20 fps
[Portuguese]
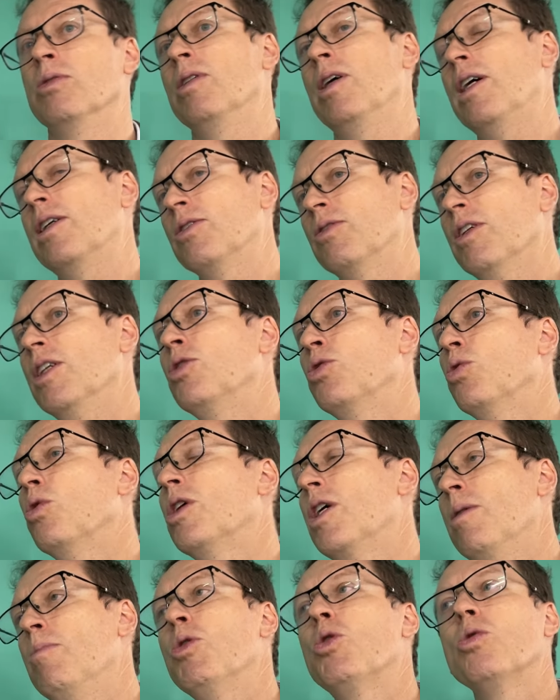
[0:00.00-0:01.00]
Né? Às vezes o
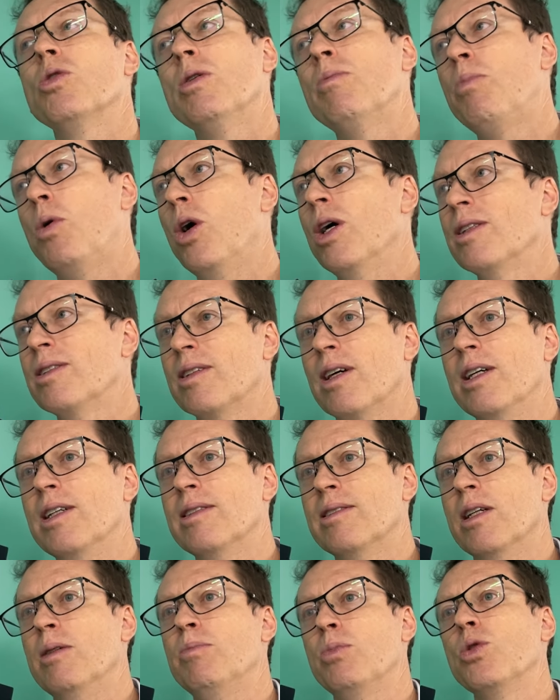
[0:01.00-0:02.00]
químico não pode sair
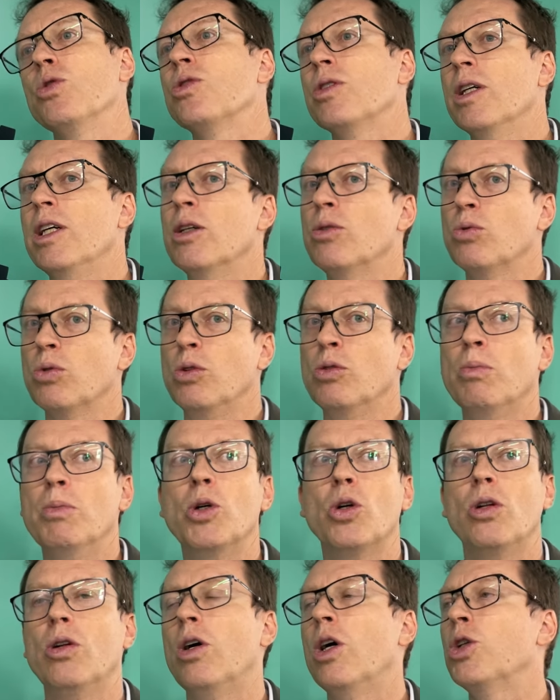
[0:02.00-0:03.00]
100% e o
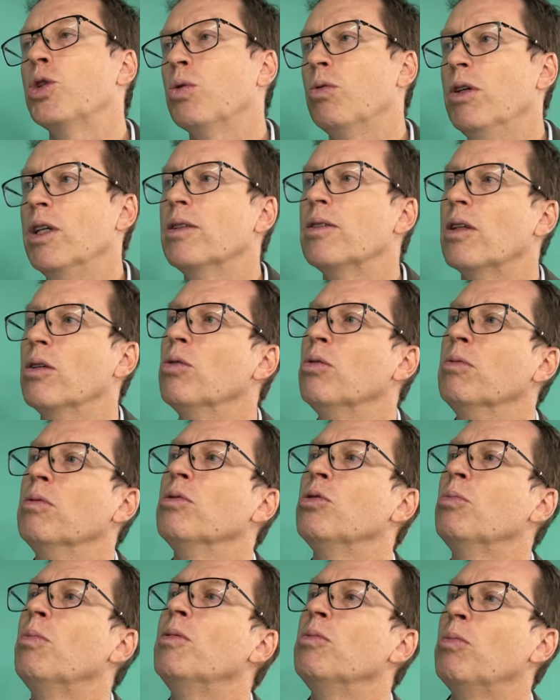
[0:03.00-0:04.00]
biológico entra num,
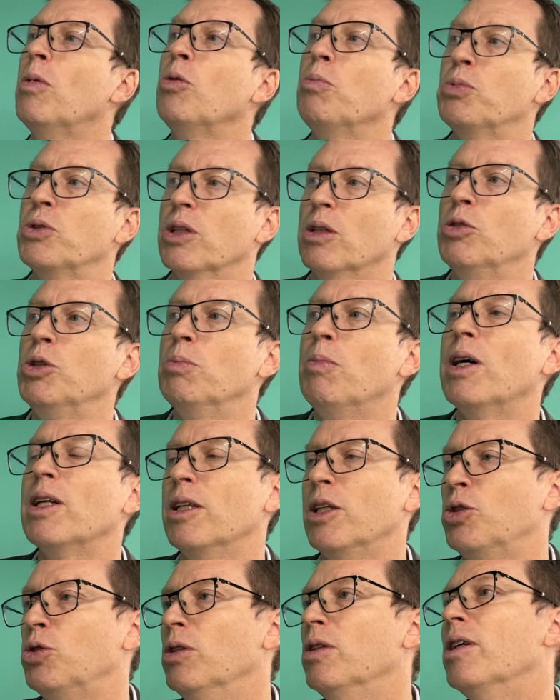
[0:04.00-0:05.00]
numa opção de
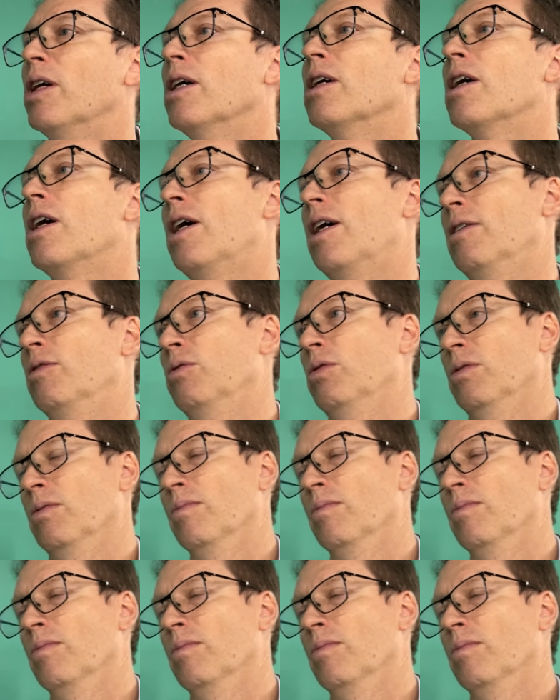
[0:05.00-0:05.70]
manejo integrado.